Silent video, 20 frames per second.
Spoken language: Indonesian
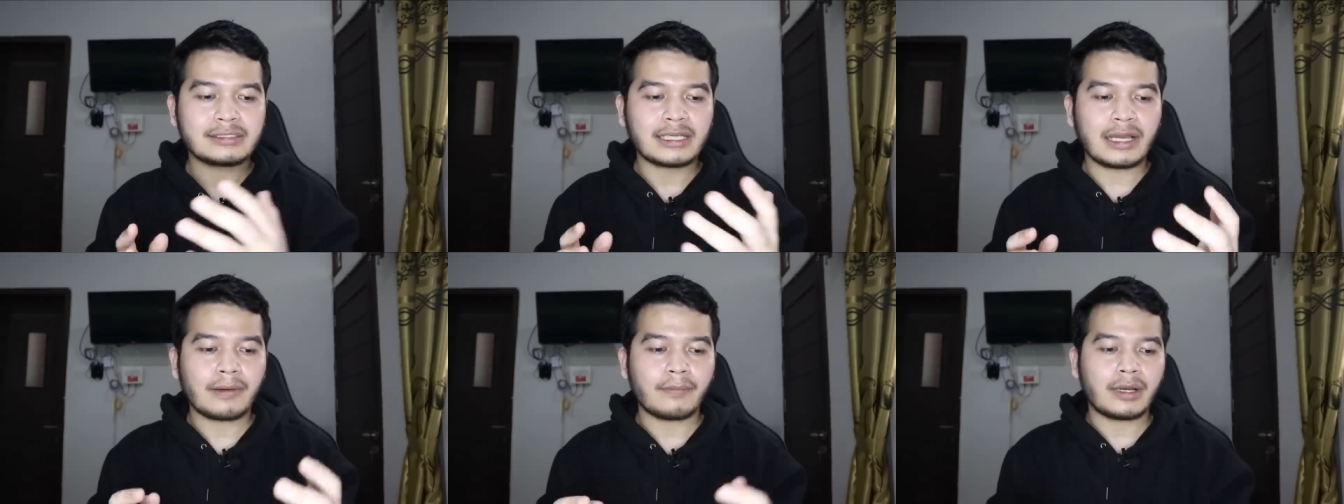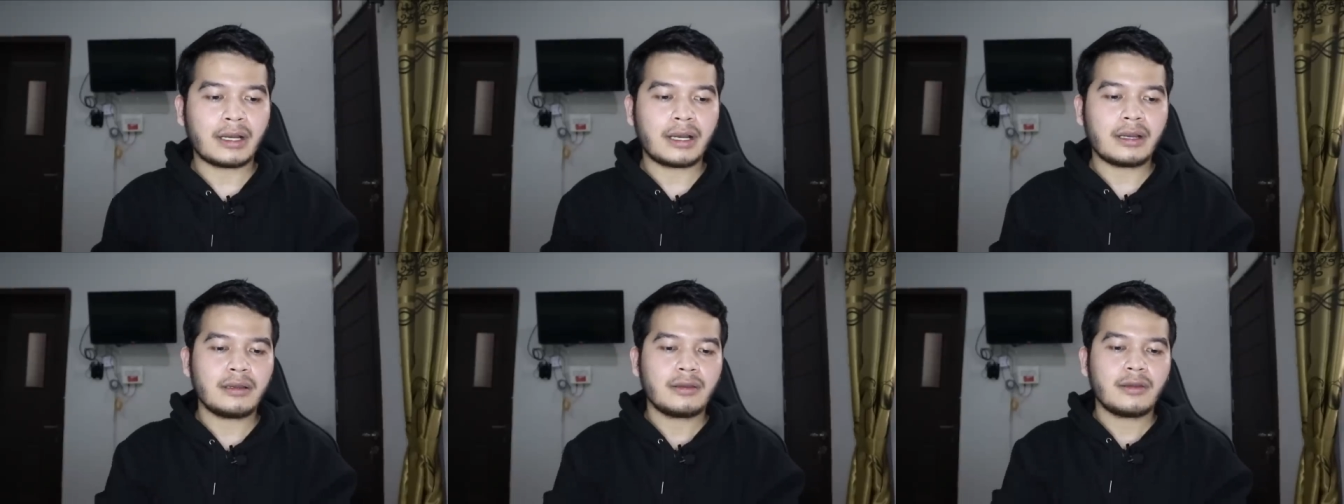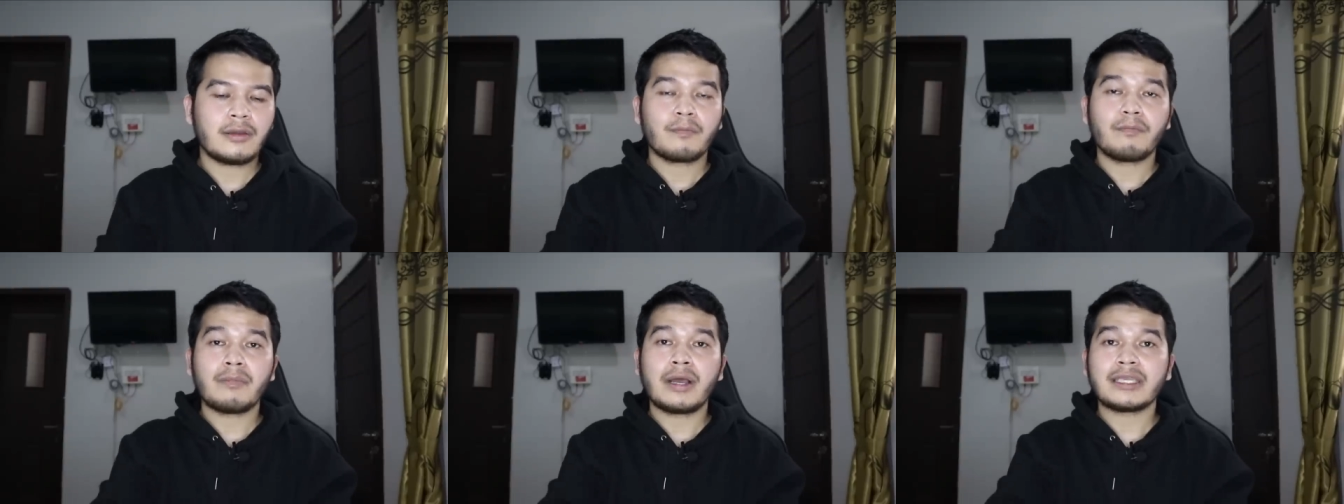
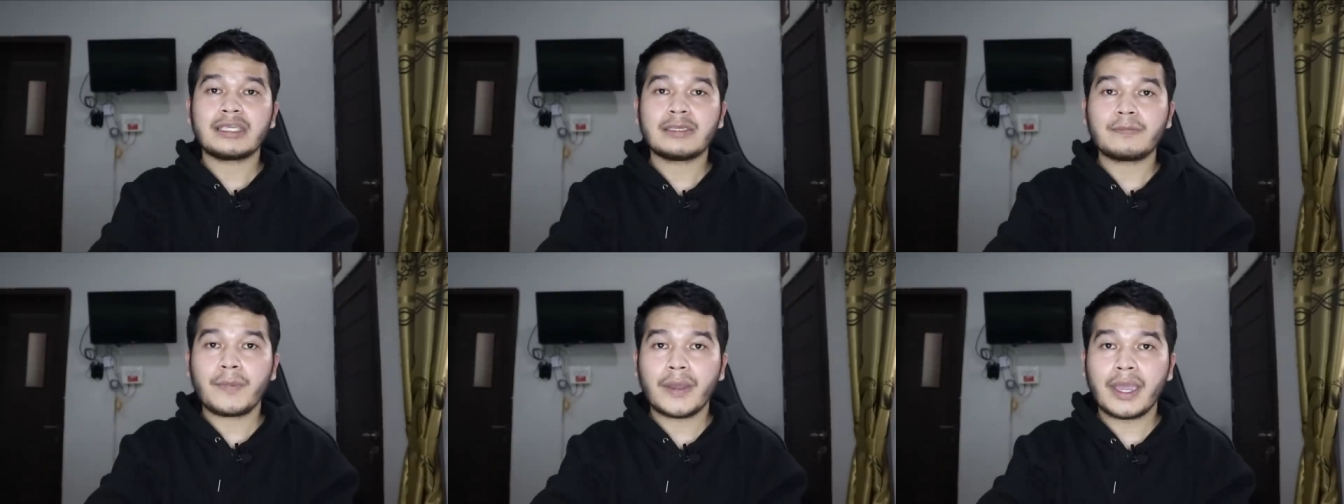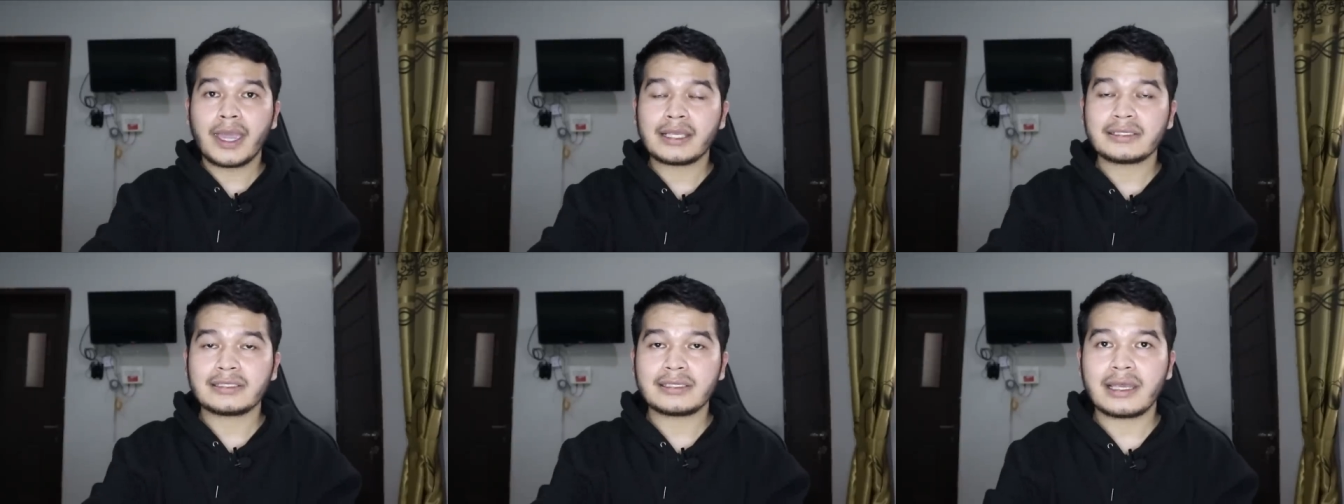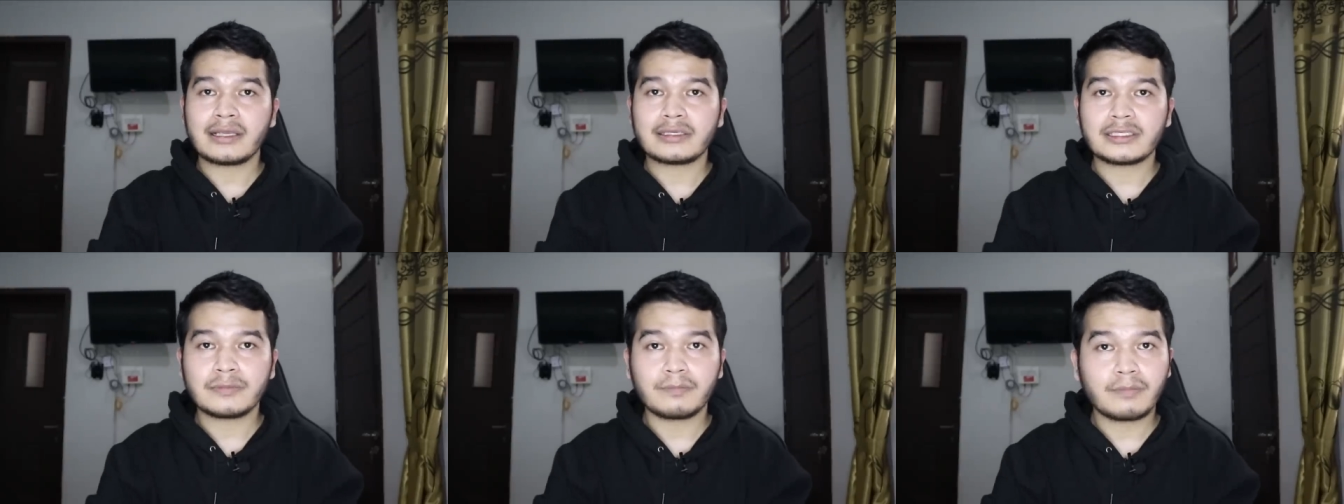sama bagi
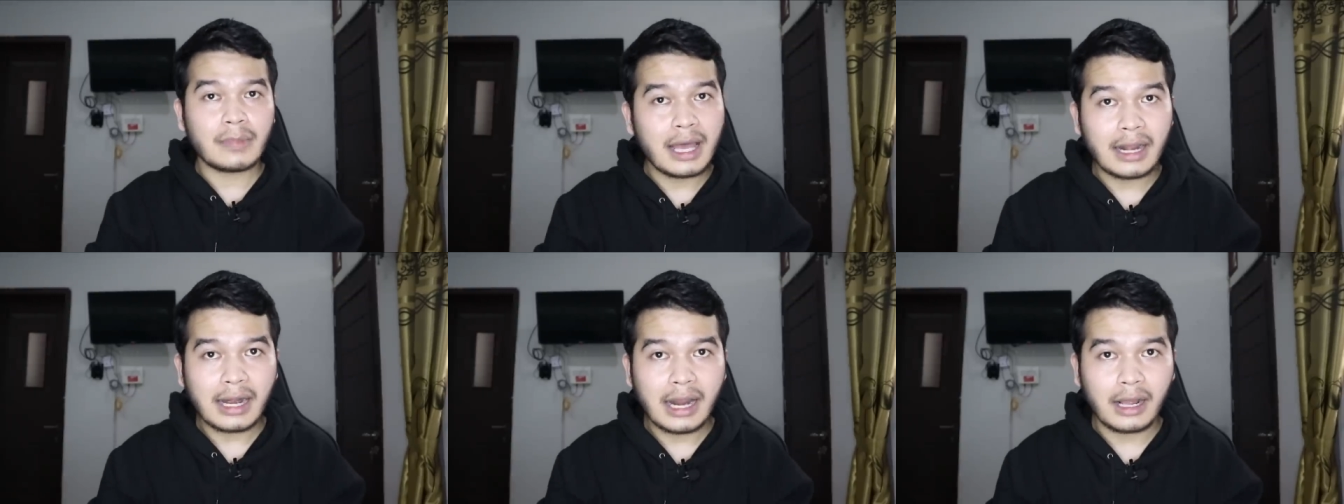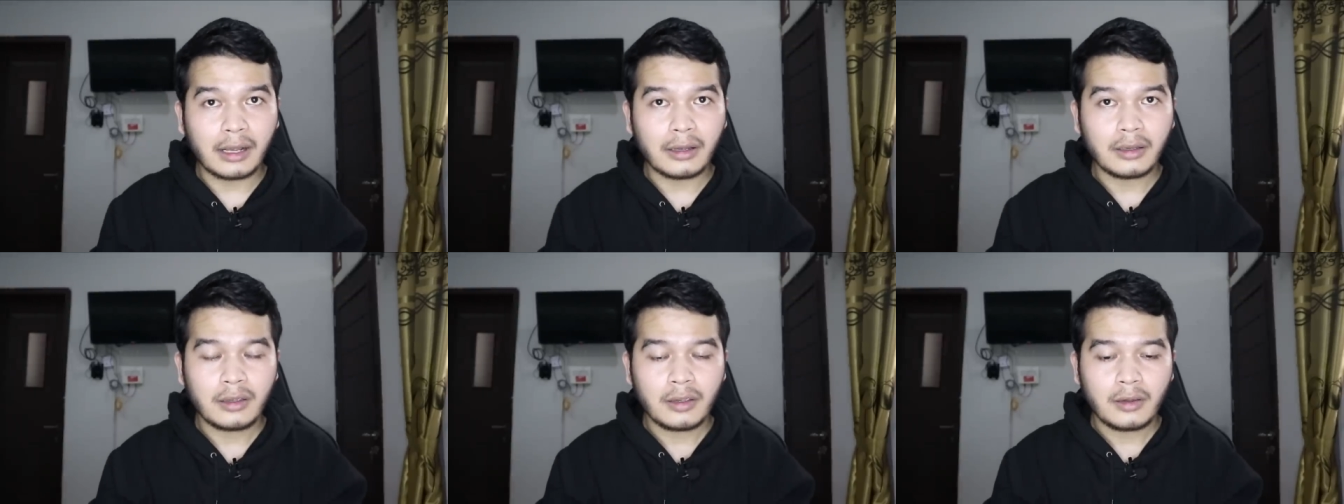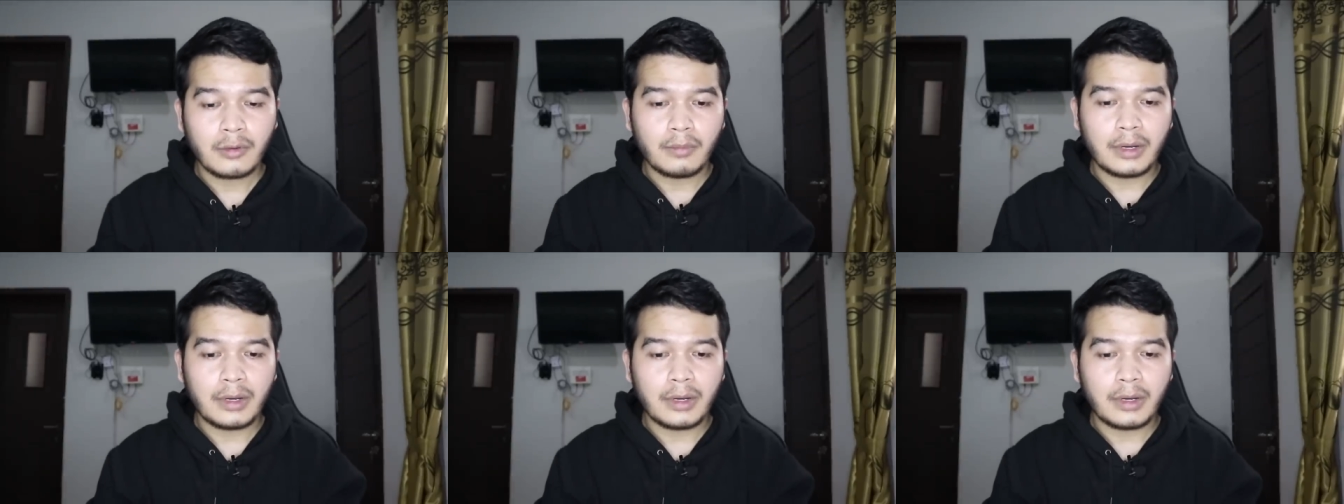PSIS Semarang